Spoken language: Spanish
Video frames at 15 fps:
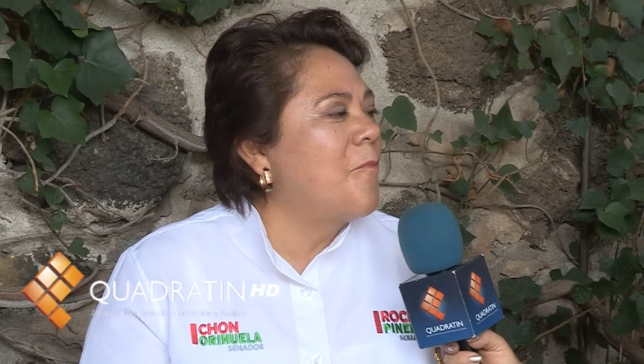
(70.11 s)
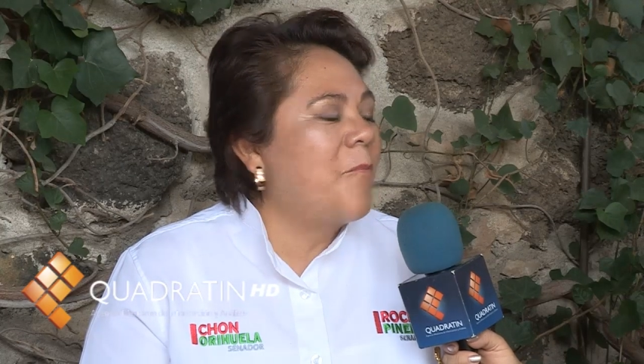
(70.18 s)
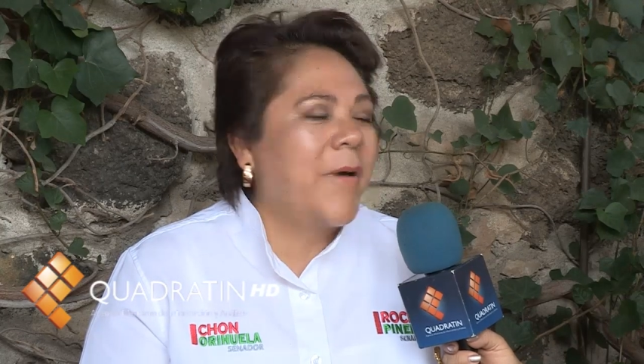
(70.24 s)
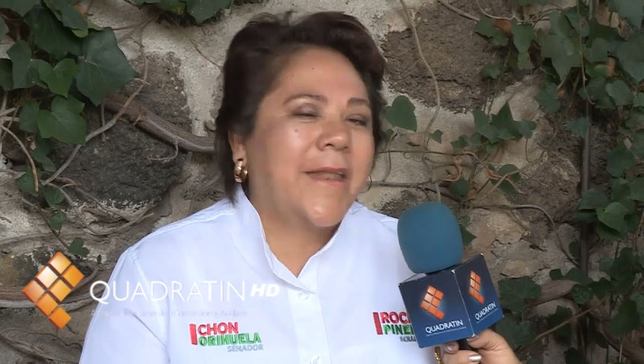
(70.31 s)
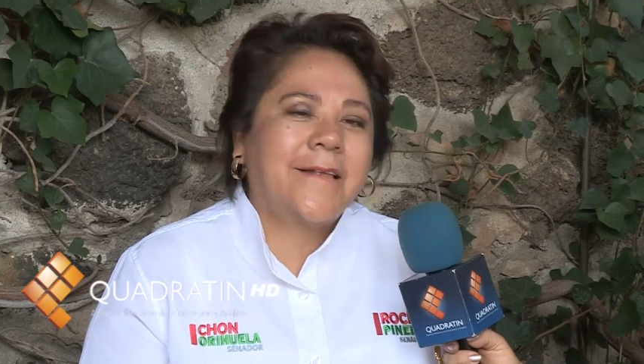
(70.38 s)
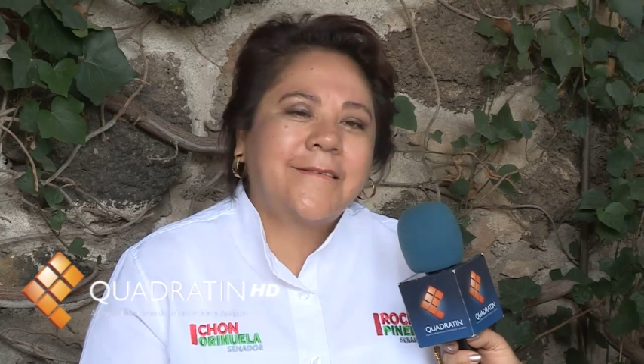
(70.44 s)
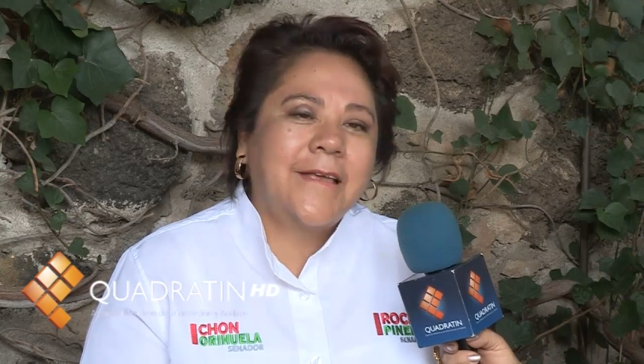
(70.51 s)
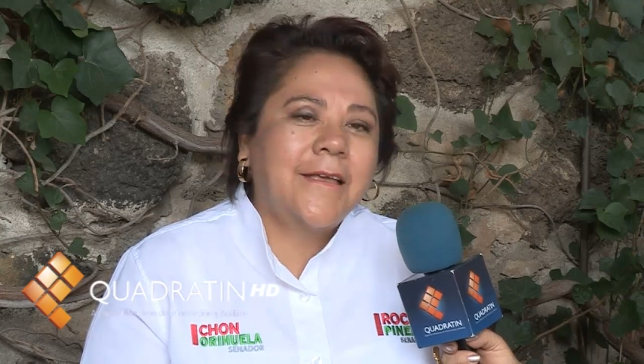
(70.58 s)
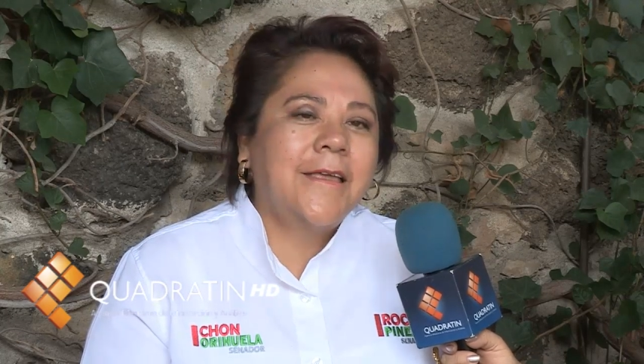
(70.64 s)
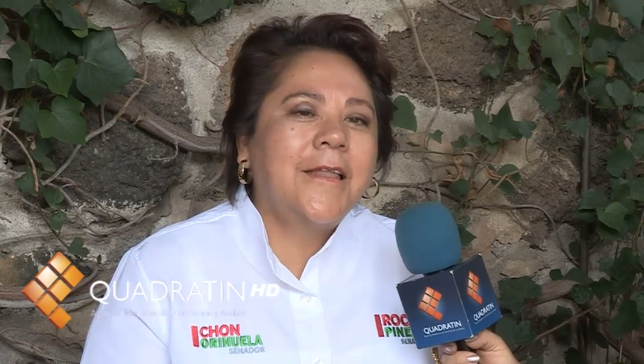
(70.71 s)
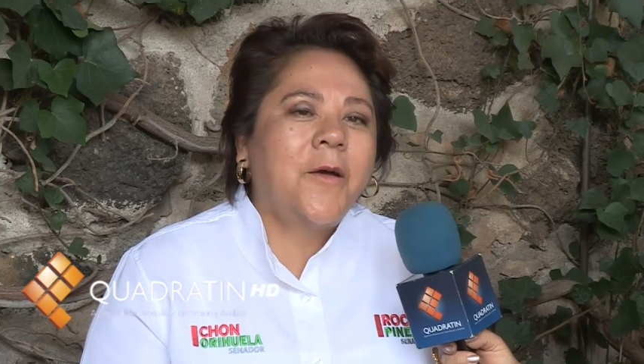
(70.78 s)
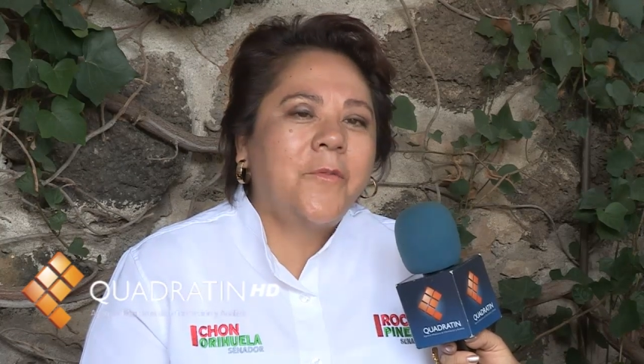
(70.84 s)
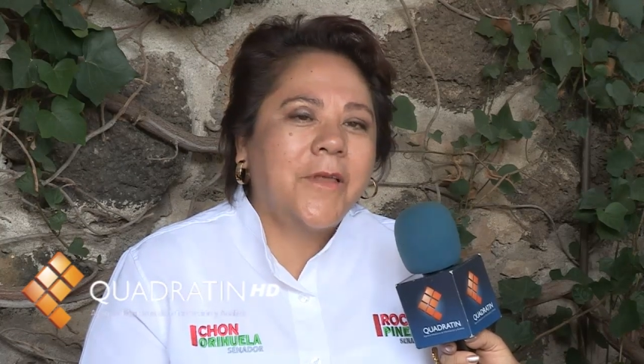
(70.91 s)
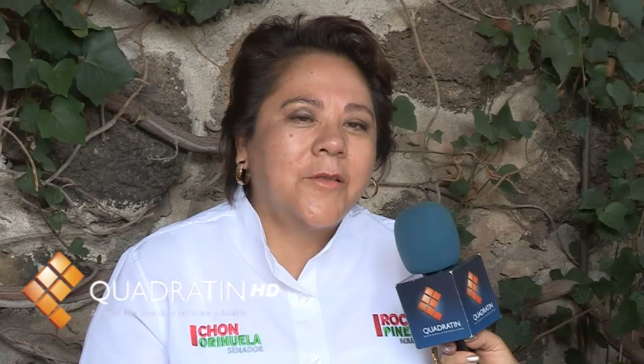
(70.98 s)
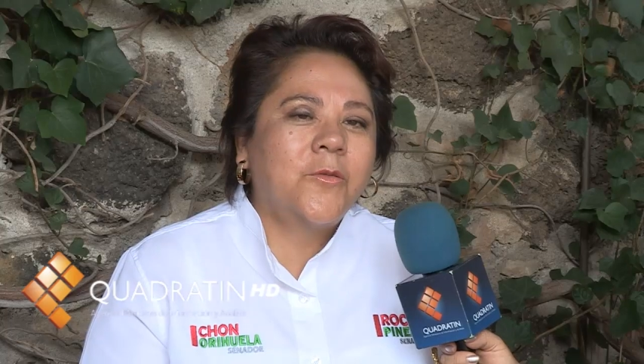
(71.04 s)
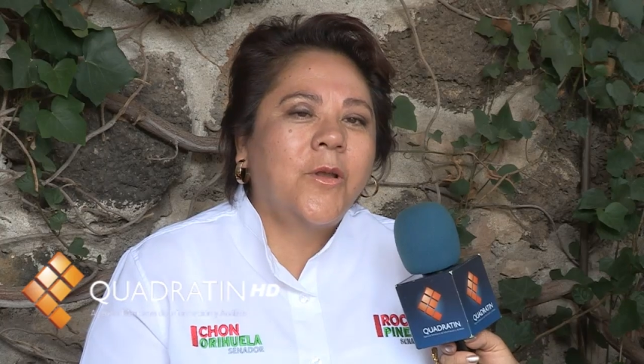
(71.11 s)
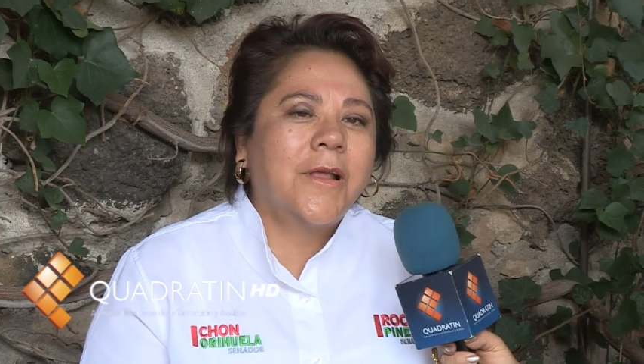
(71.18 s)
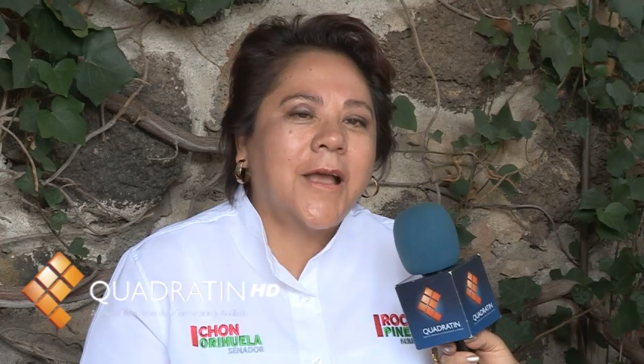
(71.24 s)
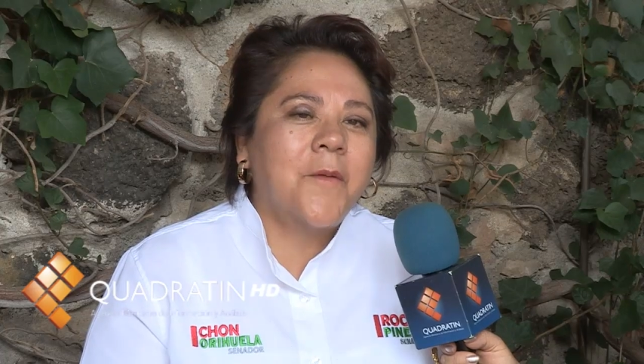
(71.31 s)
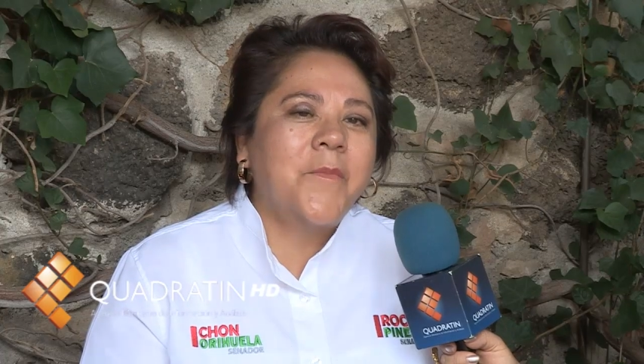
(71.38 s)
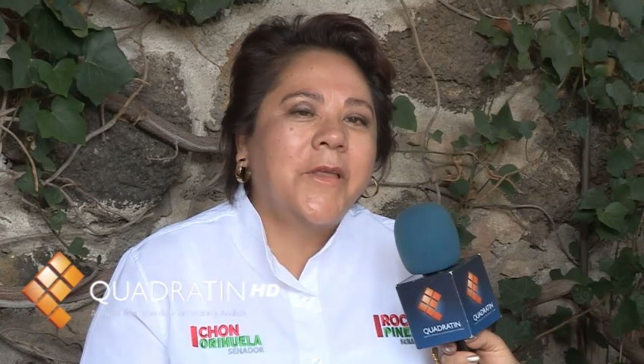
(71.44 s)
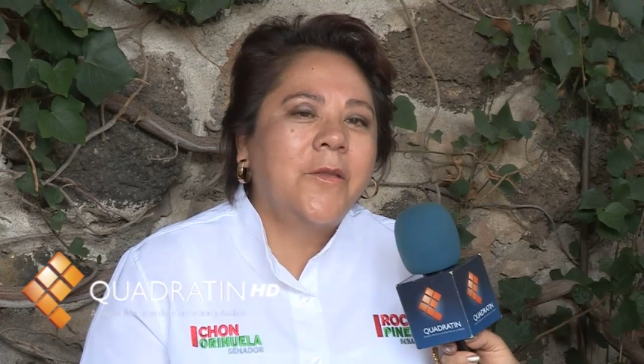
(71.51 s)
para seguir abriendo el
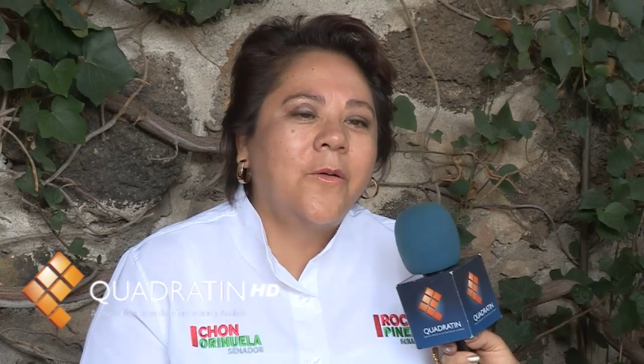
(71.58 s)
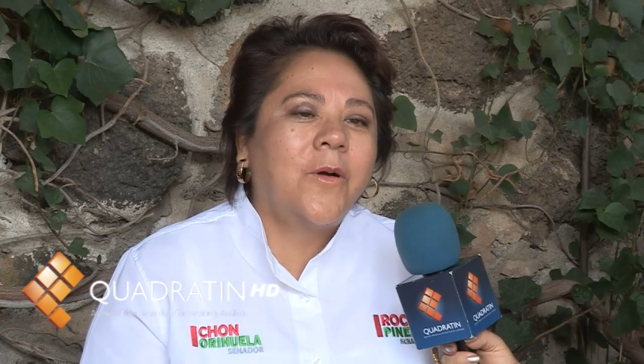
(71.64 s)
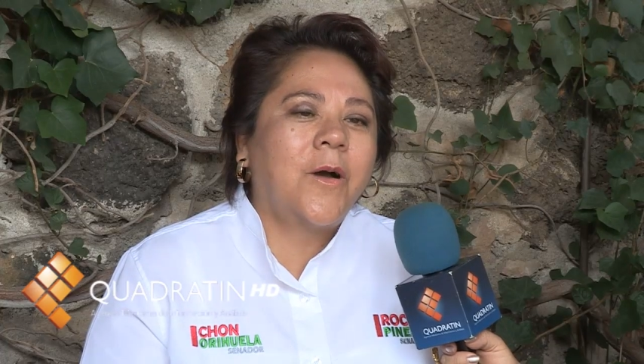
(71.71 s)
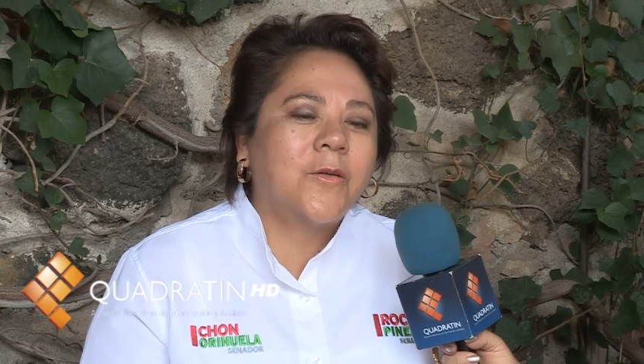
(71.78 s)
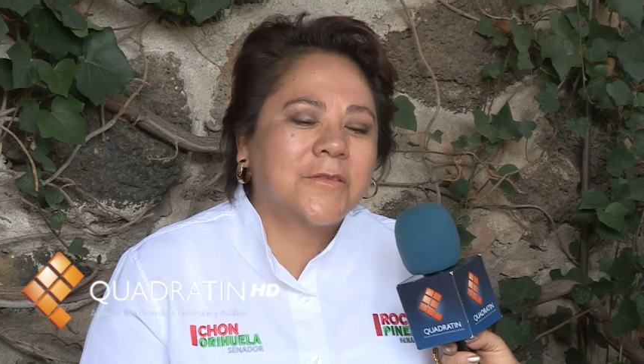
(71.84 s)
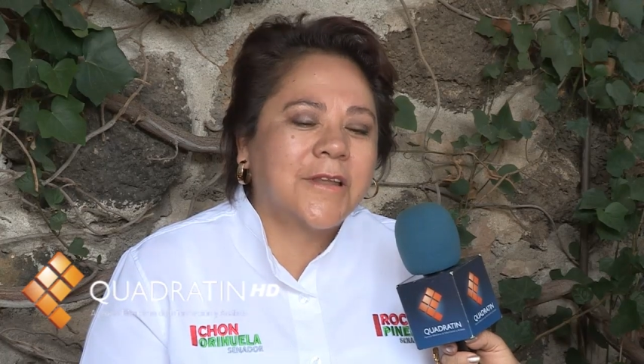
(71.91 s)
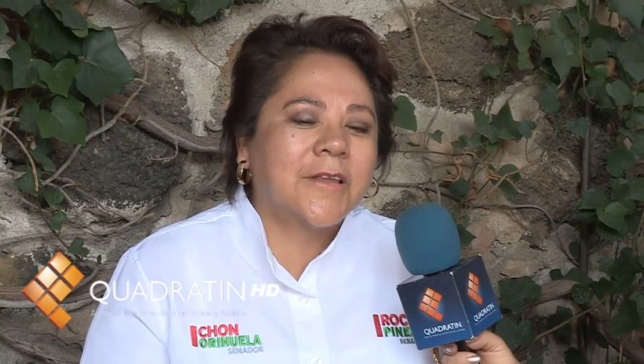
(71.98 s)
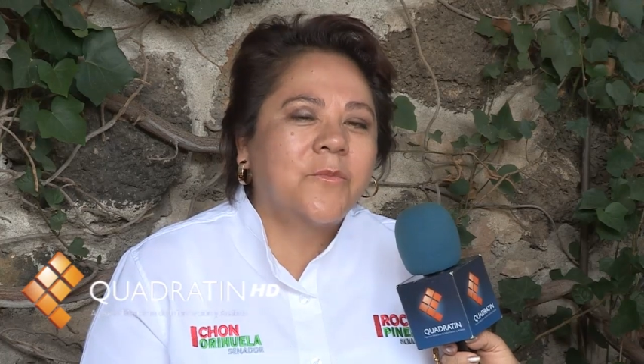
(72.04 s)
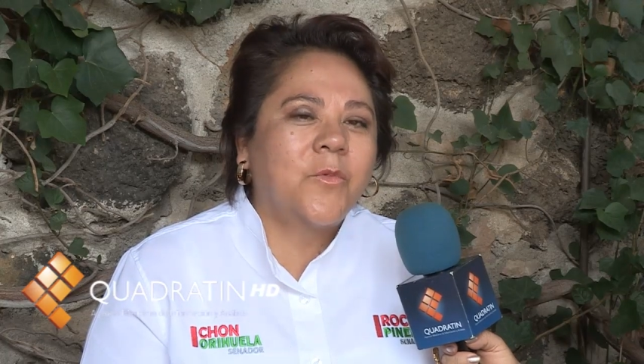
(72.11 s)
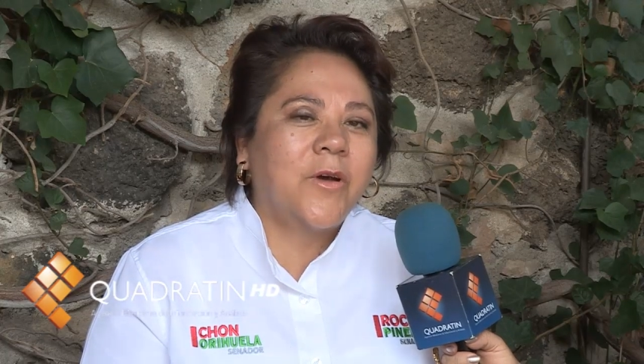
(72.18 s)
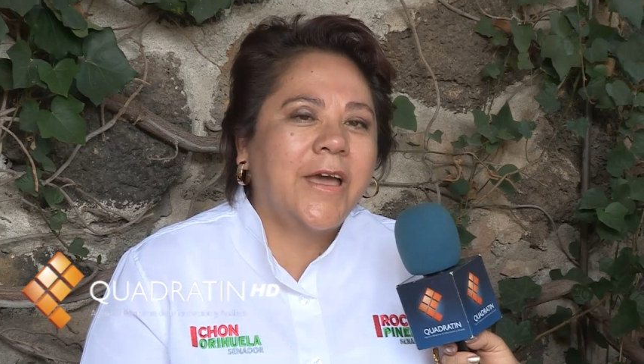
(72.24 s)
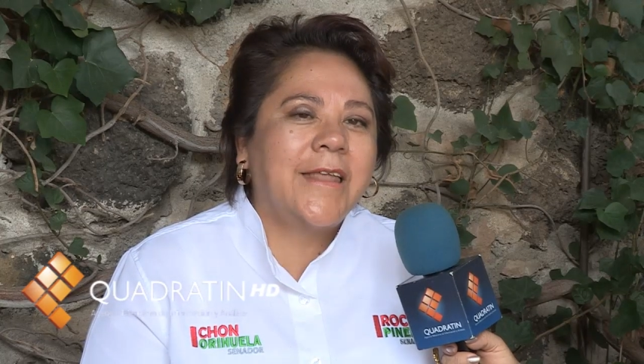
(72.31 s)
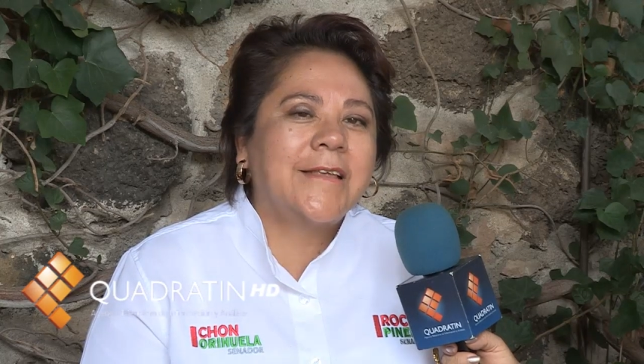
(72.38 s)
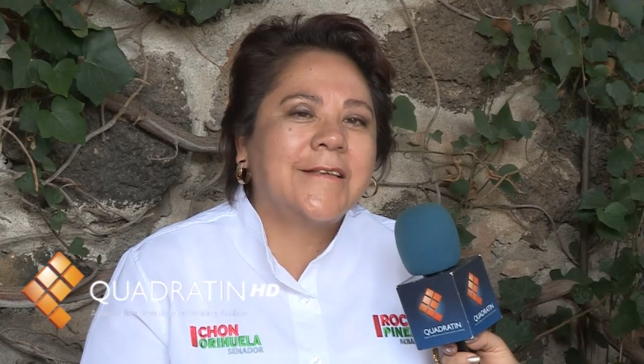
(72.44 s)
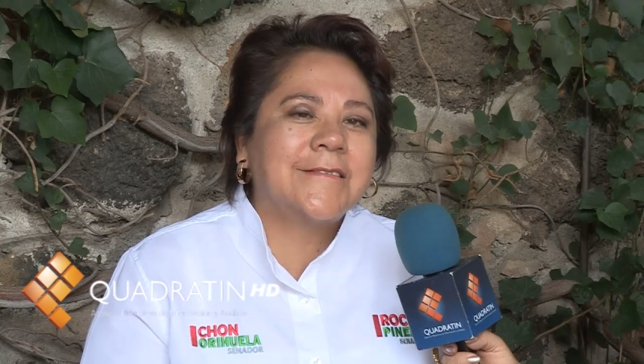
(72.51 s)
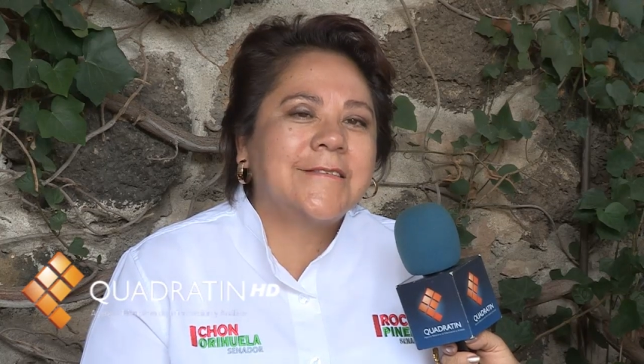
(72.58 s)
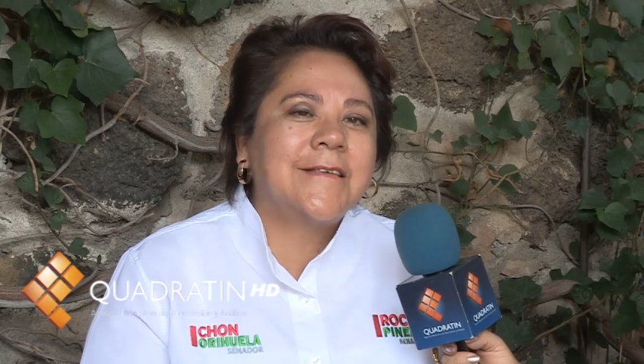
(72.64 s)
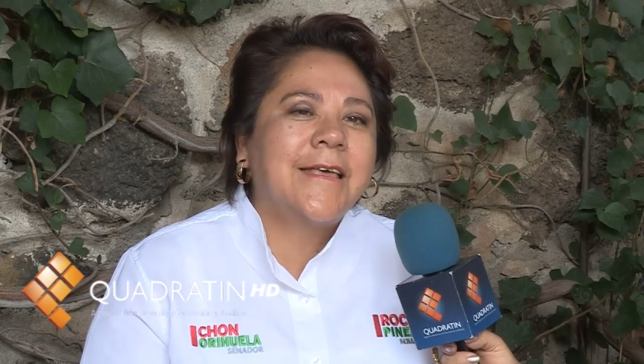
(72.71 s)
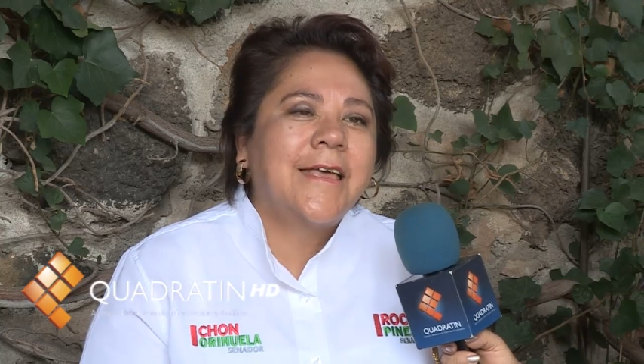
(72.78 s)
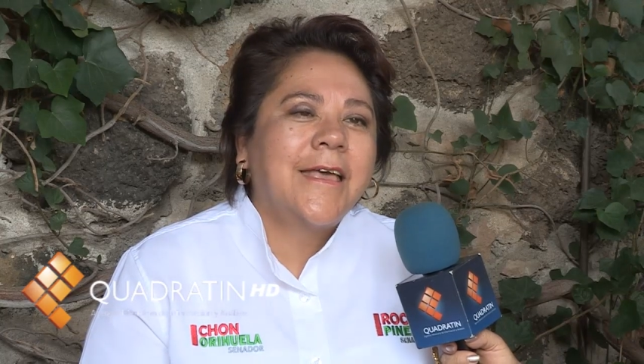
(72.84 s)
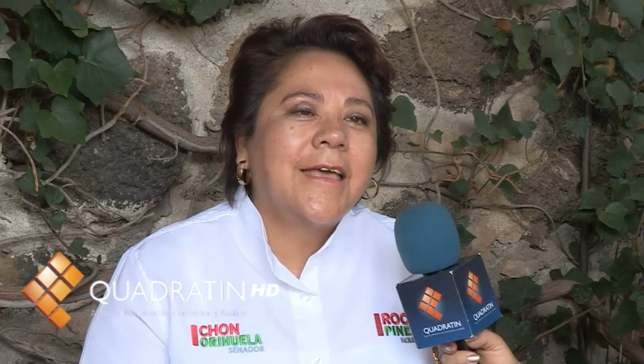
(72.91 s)
camino a otras mujeres